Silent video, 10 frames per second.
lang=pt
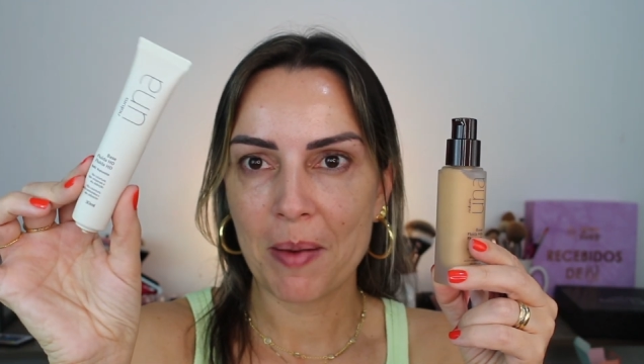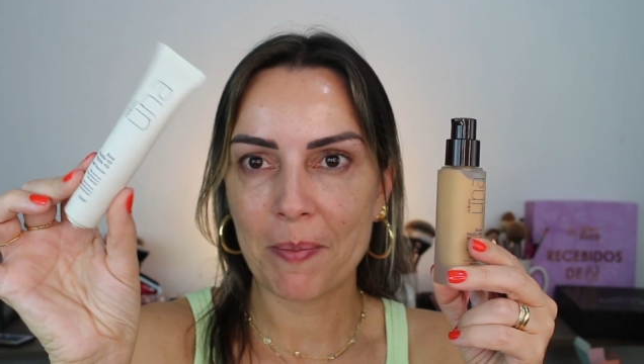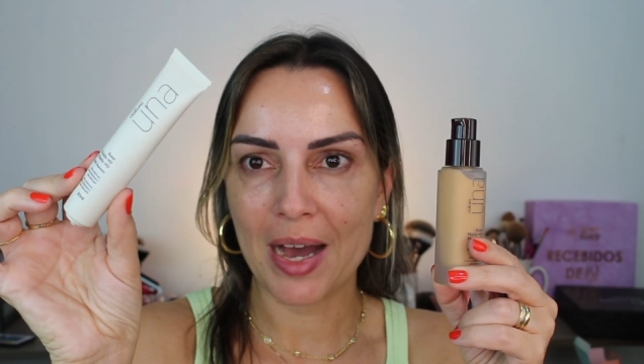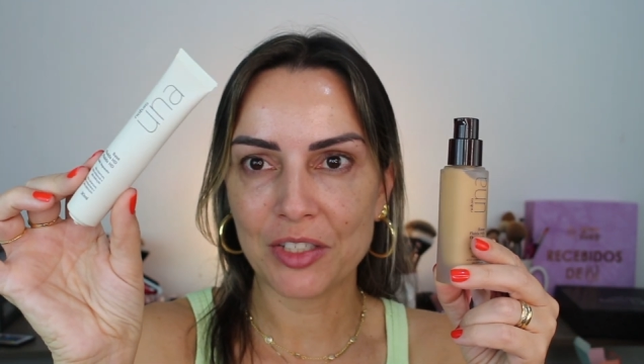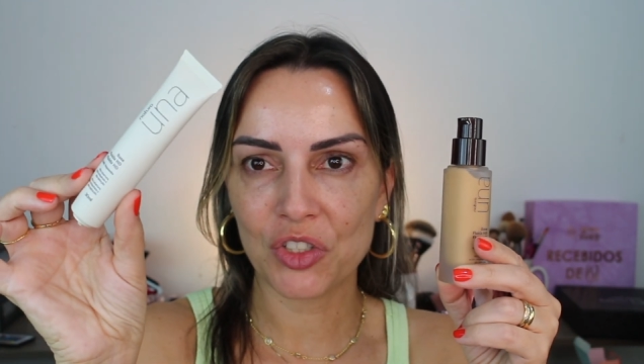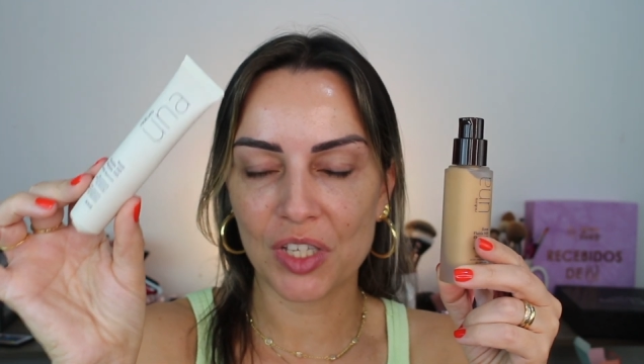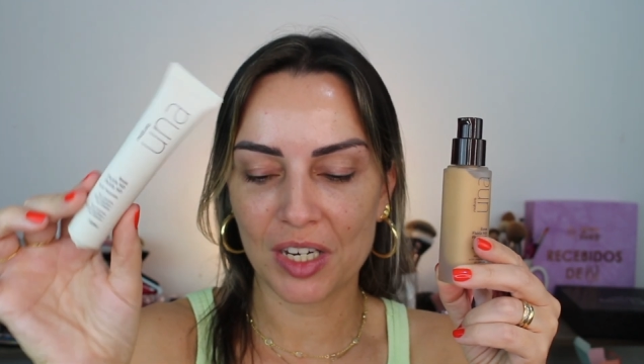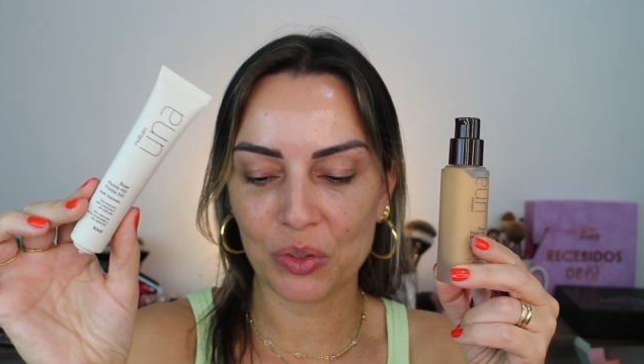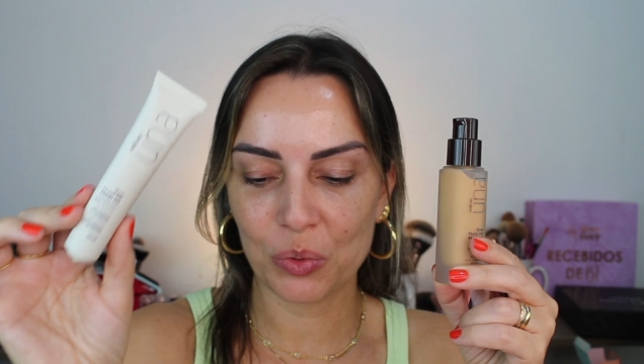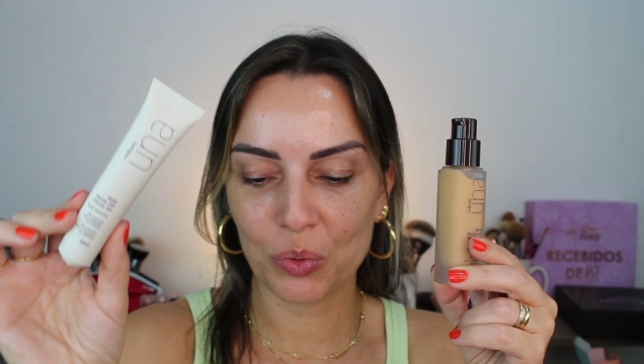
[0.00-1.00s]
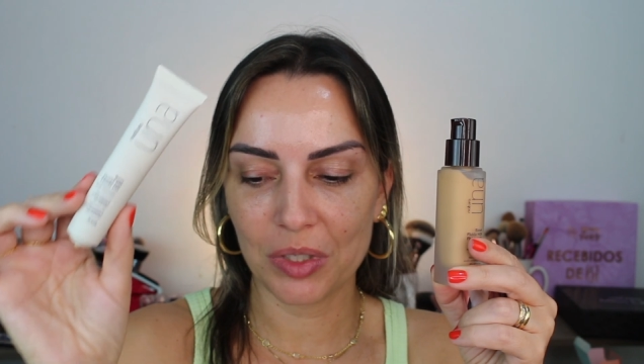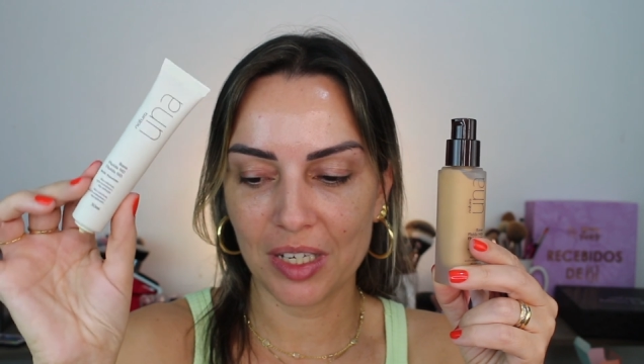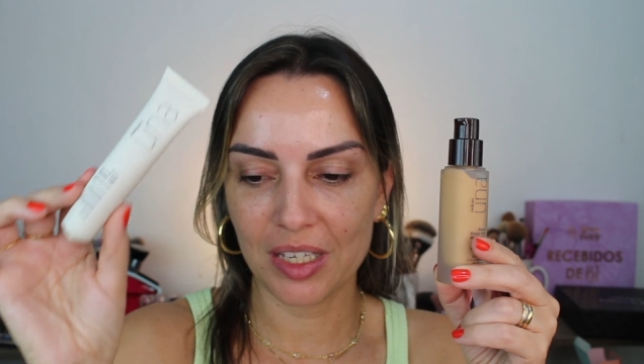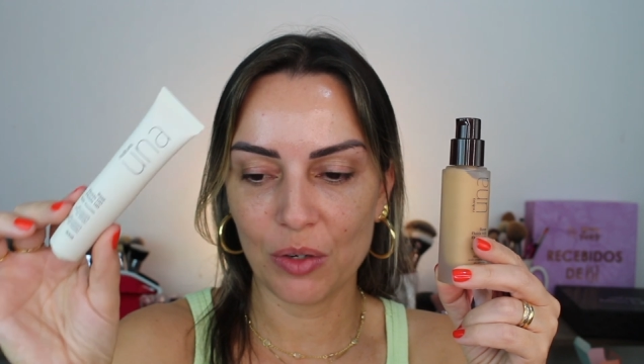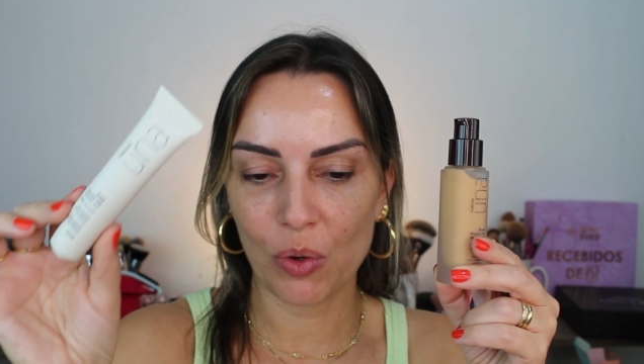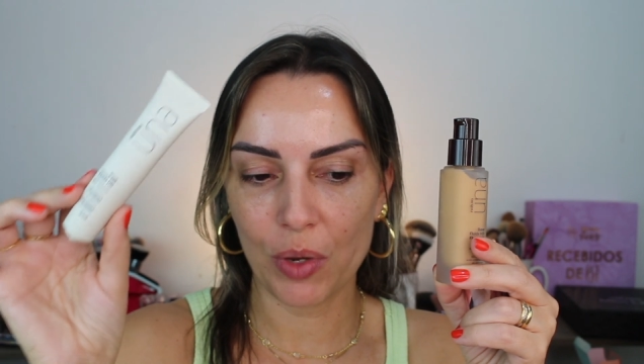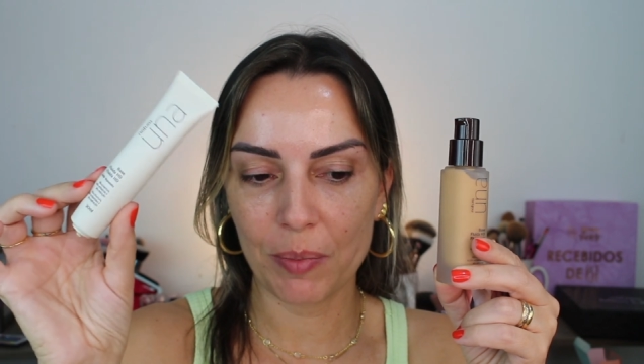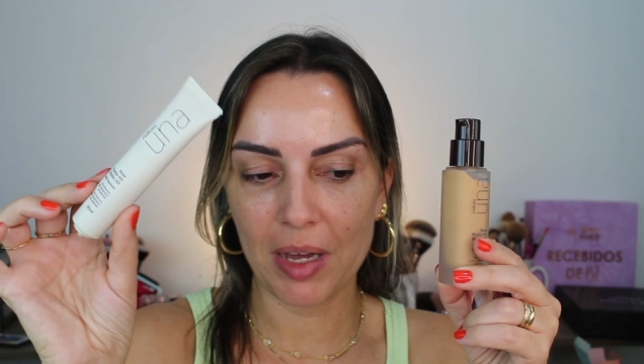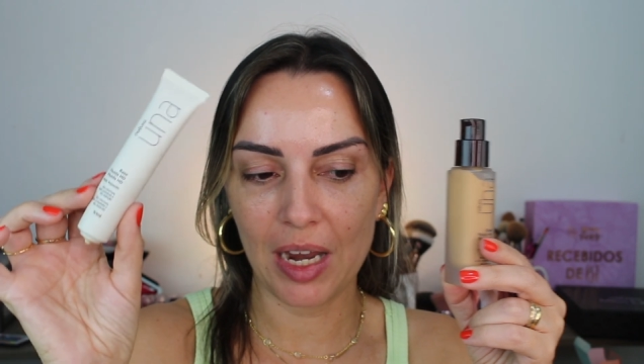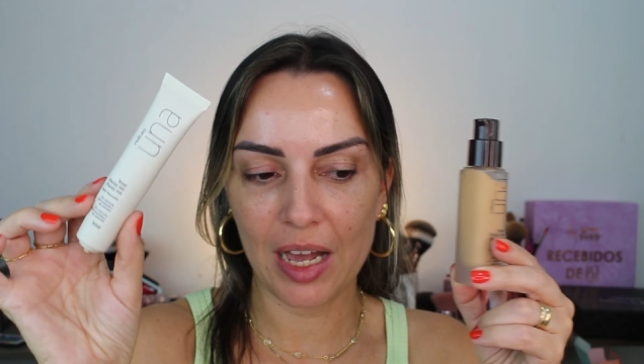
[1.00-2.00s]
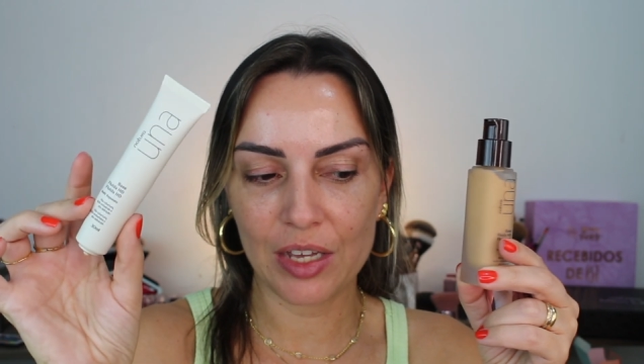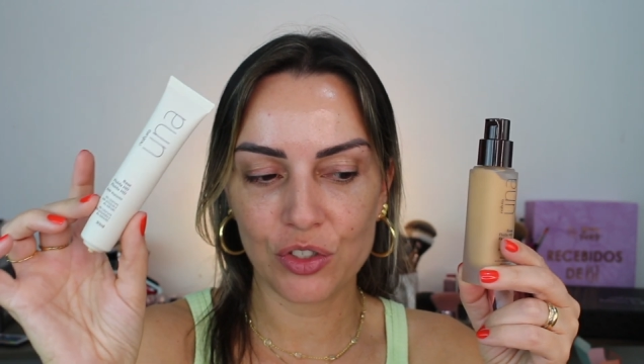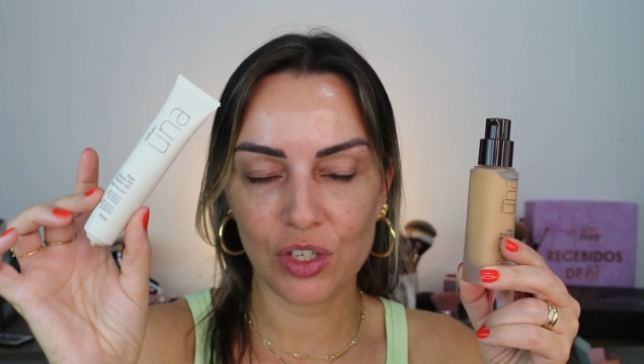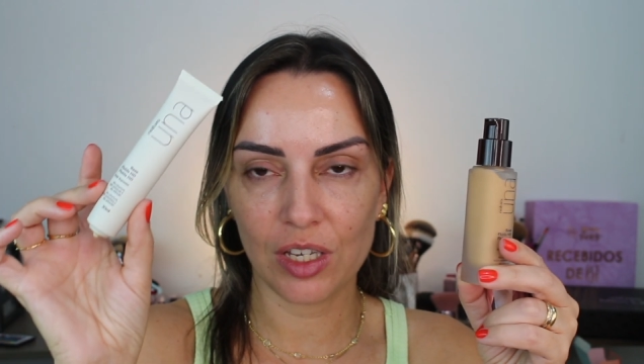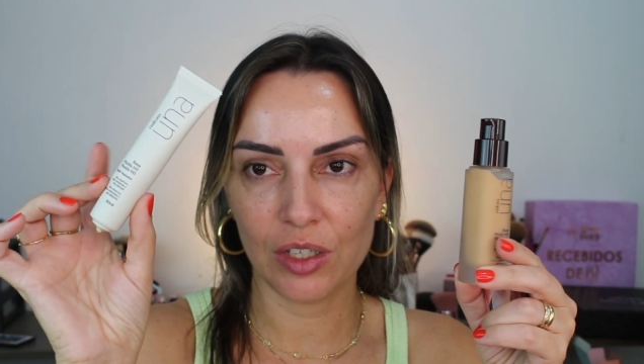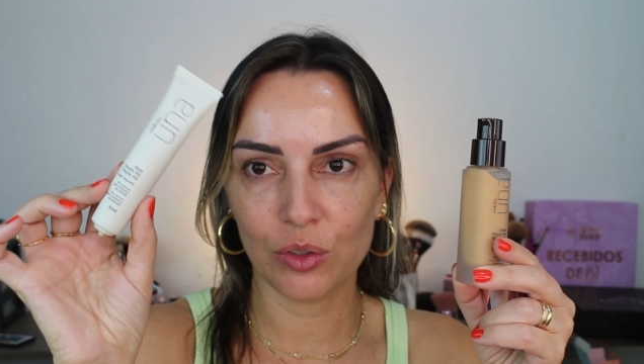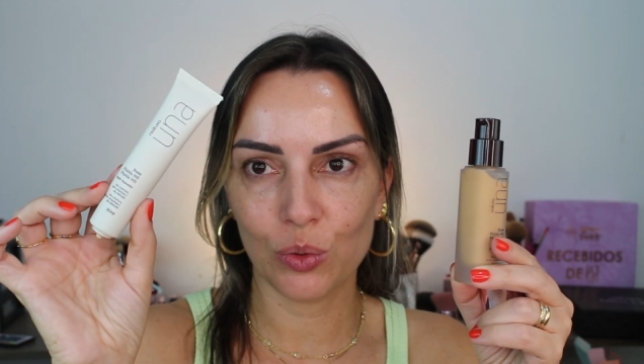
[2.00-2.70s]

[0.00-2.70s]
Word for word: mate da Natura e com a embalagem